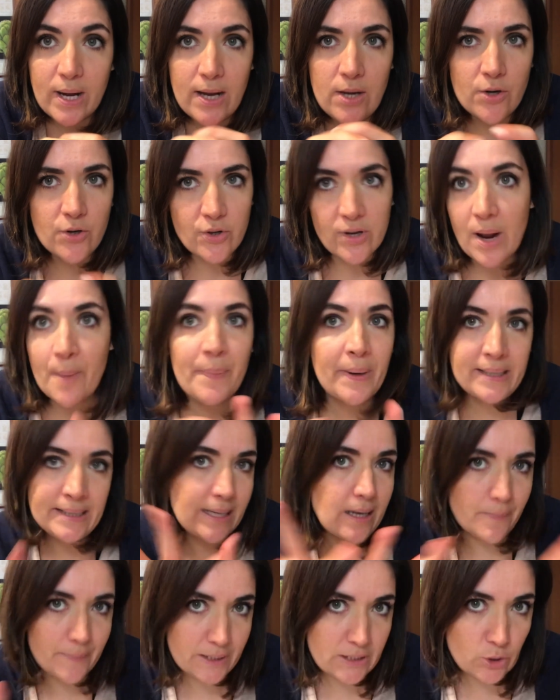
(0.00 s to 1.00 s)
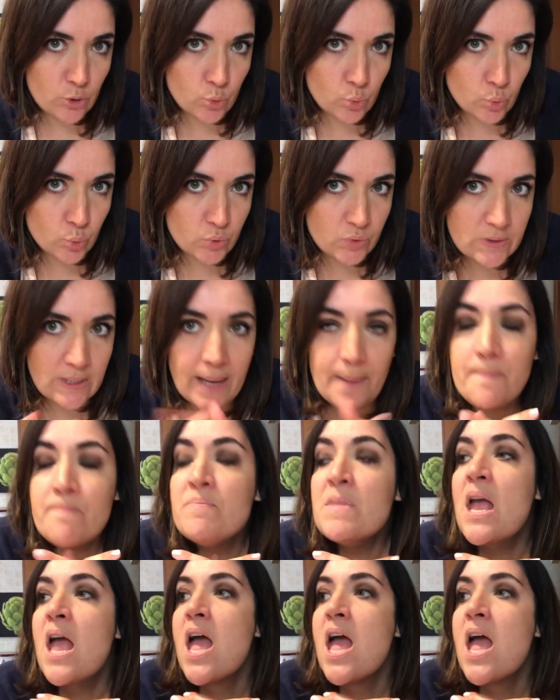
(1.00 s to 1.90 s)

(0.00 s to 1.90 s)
Leonora praticamente tutte